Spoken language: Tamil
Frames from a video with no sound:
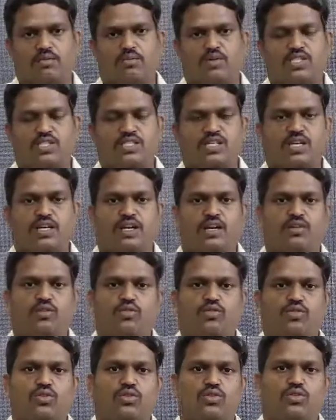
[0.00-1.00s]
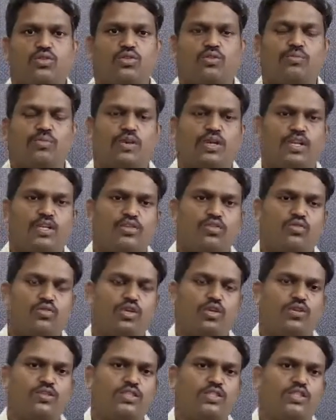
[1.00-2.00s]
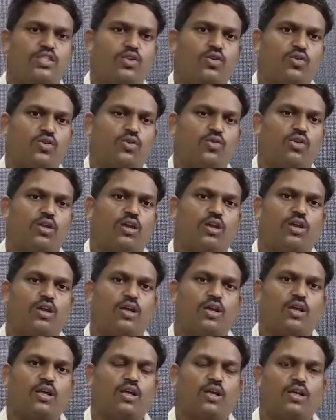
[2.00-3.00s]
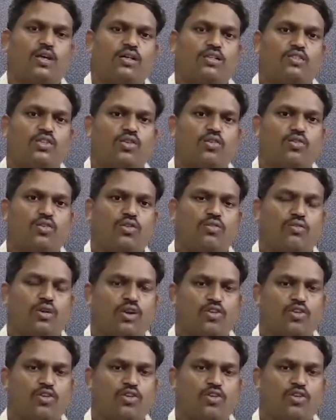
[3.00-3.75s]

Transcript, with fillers: பஸ் ஸ்டாண்டில் கொடுத்துட்ருக்கோம் இப்போ நேற்று கூட வந்து திருவொட்டியூரில் திருவொட்டியூர்